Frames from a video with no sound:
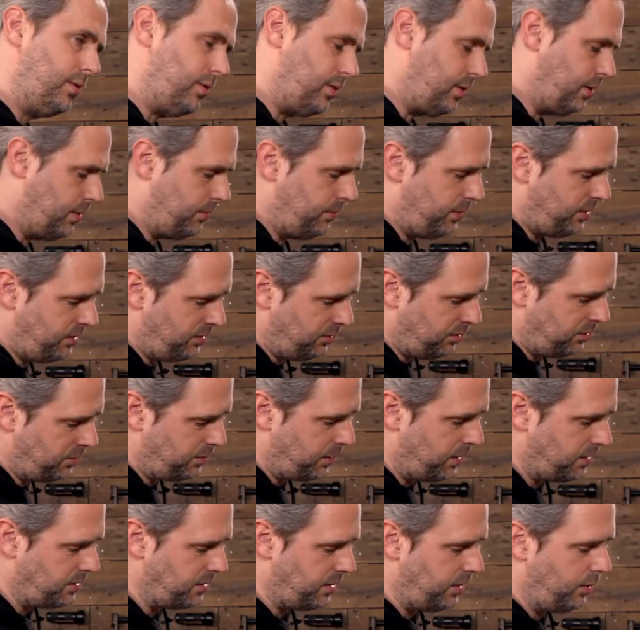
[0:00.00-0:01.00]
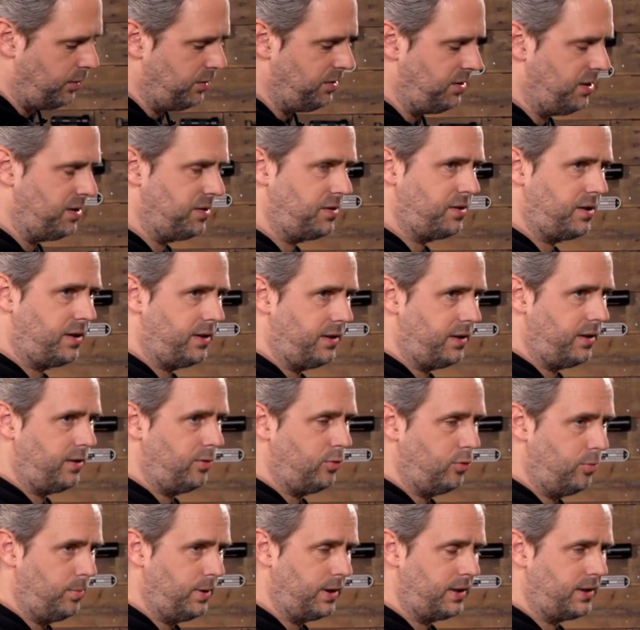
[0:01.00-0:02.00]
oder beziehungsweise
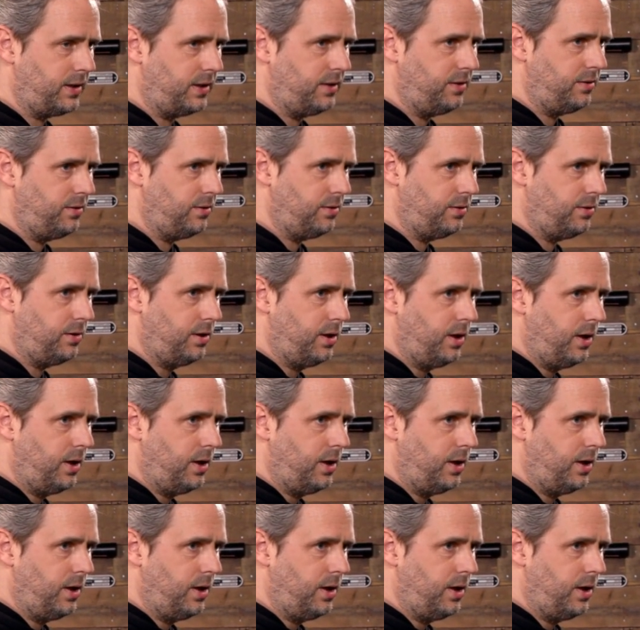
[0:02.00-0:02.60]
Auslasskanal Oberkante